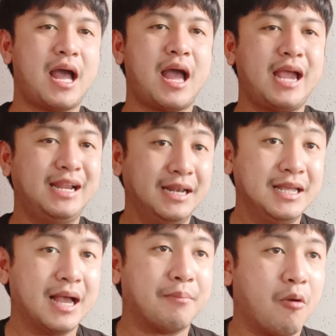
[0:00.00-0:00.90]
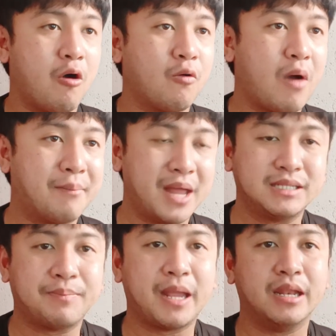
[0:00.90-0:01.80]
ให้เลือกมองความน่า
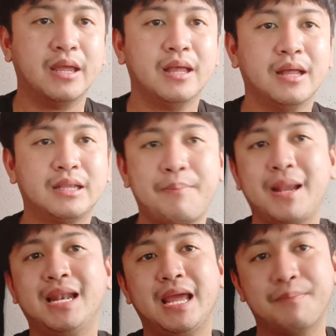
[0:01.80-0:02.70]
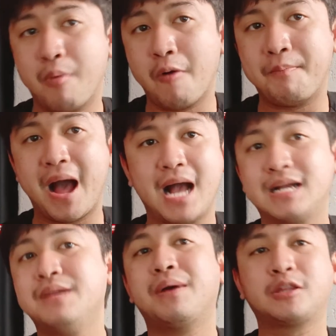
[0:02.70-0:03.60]
จะเป็นถ้าเป็นเลดปอปา
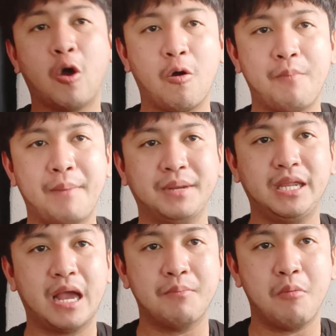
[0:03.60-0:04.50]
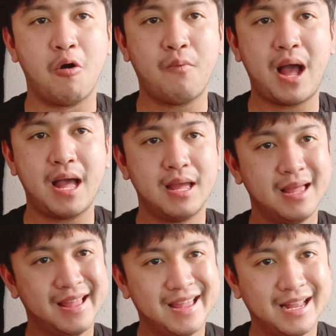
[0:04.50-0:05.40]
ขึ้นมาต่อ แบบนี้ยังมองว่า
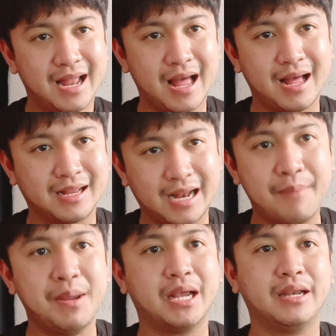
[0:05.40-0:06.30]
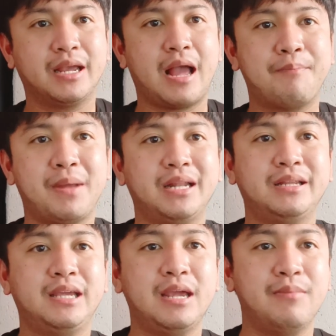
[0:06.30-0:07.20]
แคลมบิกนะครับเป็น
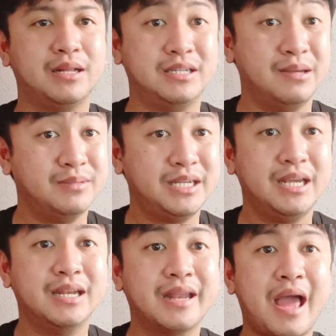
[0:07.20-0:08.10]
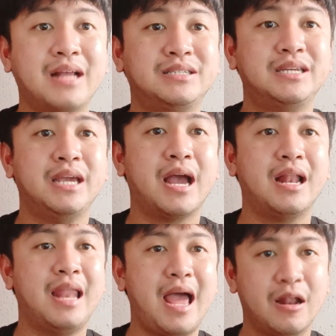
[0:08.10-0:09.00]
ทีมอีกทีมที่น่าเชียร์
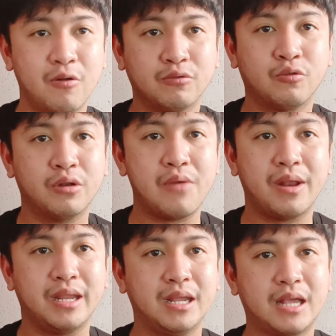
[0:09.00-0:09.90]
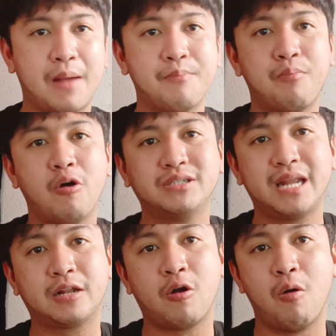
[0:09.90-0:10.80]
และลงทุนในวันนี้นะครับเพราะฉะ
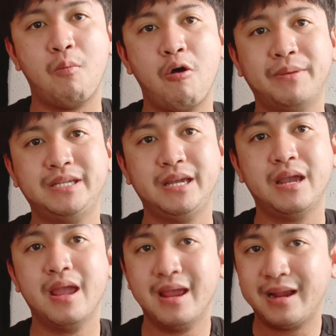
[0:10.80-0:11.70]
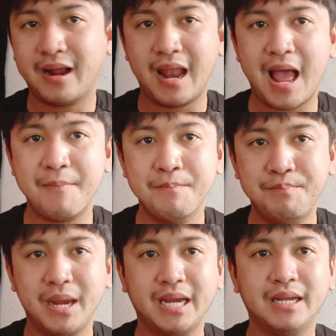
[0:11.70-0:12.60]
นั้นขอมองไปที่แคลม
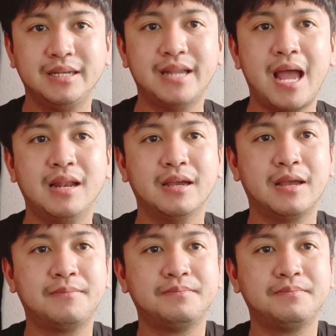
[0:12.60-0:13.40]
บิกได้เลยครับ